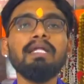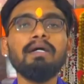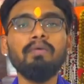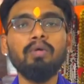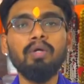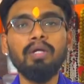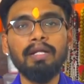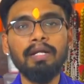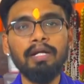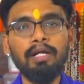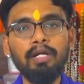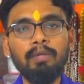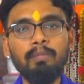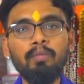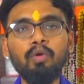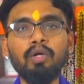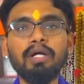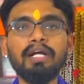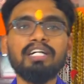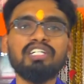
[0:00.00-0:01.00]
இதை ஒரு ரெண்டு
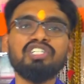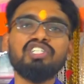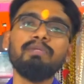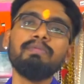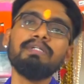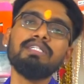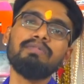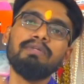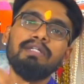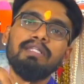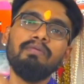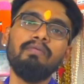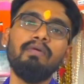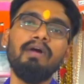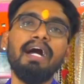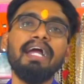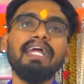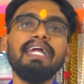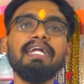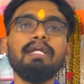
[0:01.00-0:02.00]
மூணு கஸ்டமர்ஸ் வந்து
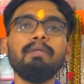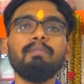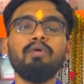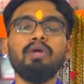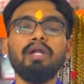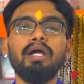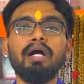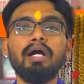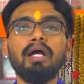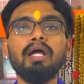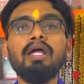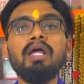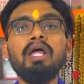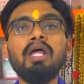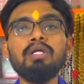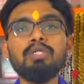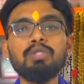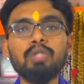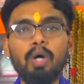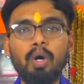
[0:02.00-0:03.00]
வாங்கிட்டு போனாங்க
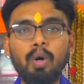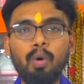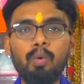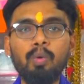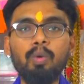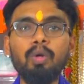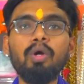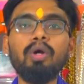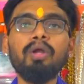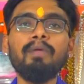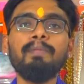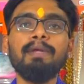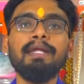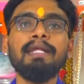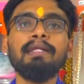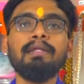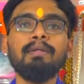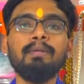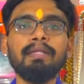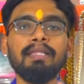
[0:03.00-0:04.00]
ஸோ அவங்களோட
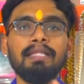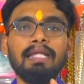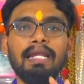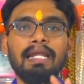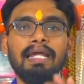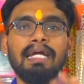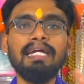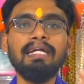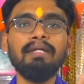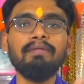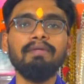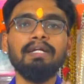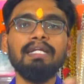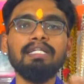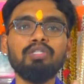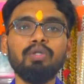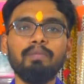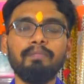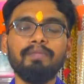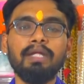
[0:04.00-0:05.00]
வீட்லேயும் இந்த லைட்
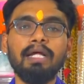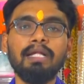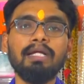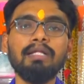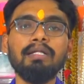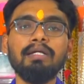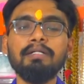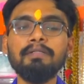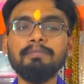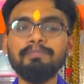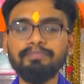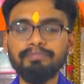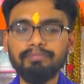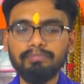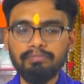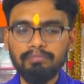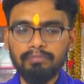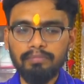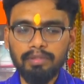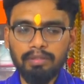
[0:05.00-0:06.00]
வெளிச்சம் அதாவது
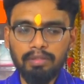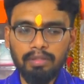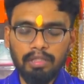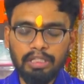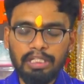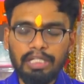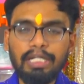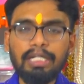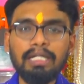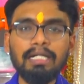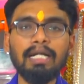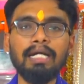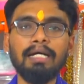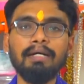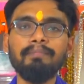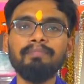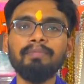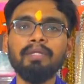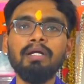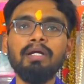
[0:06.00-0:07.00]
இருட்டில்
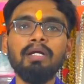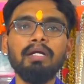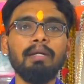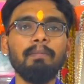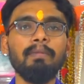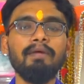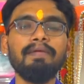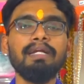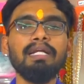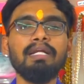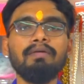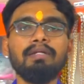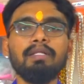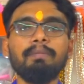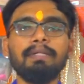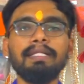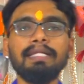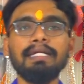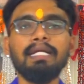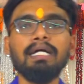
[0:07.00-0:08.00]
நம்ம வீட்டில்
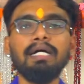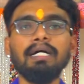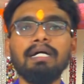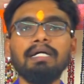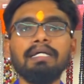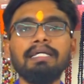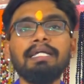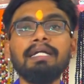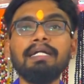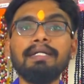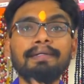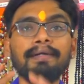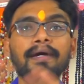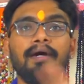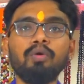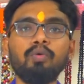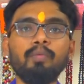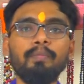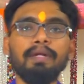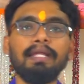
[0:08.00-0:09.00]
வந்து பார்த்திங்கன்னா இருட்டாக
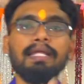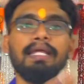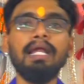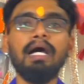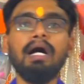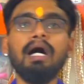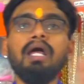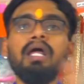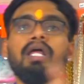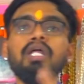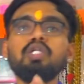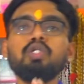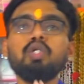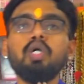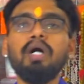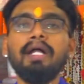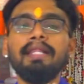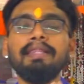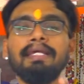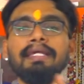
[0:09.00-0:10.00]
இருக்கும் இல்லையா ஸோ
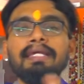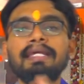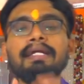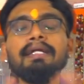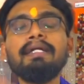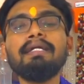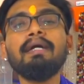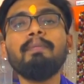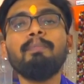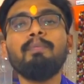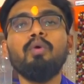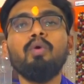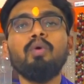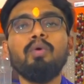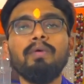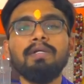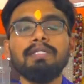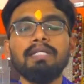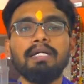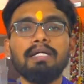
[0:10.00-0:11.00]
அந்த இருட்டை
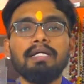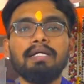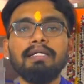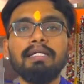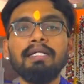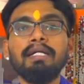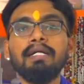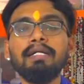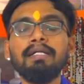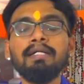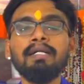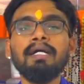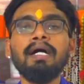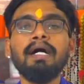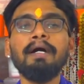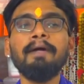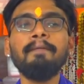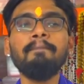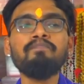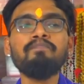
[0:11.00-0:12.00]
போக்குவதற்கு இருட்டுனா